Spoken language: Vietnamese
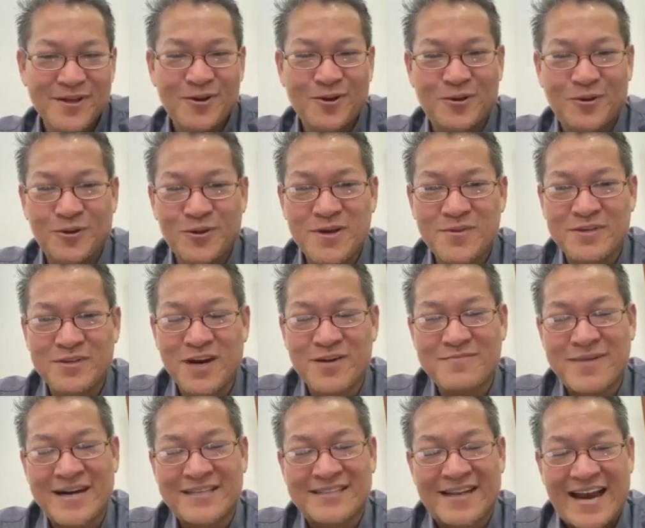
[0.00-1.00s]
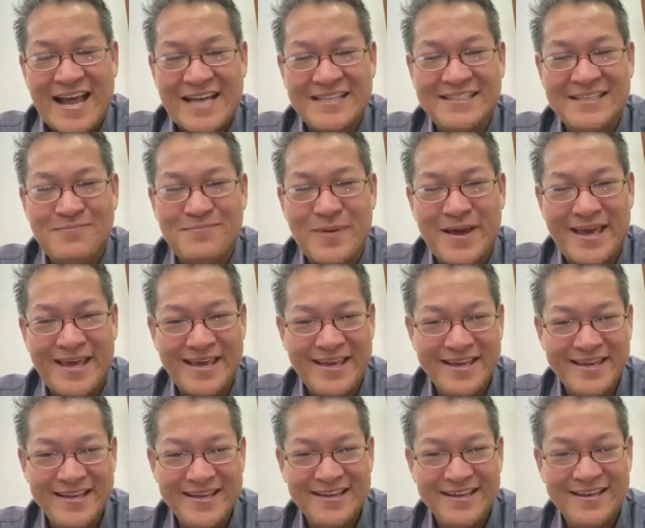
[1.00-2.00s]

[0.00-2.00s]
lúc cứu nhau trong bạn là si pê